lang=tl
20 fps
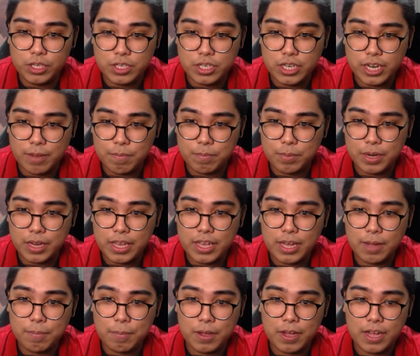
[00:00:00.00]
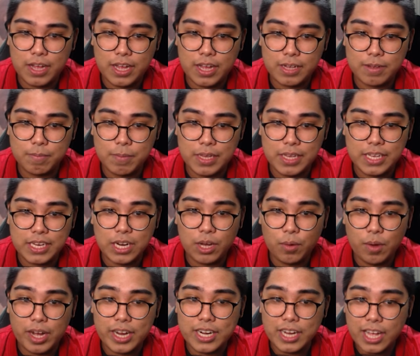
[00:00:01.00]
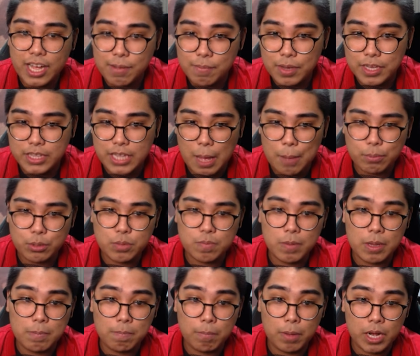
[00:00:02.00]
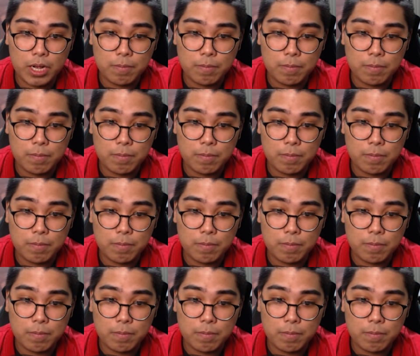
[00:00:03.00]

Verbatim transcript: syempre kapag may ginawa na kami tapos may bug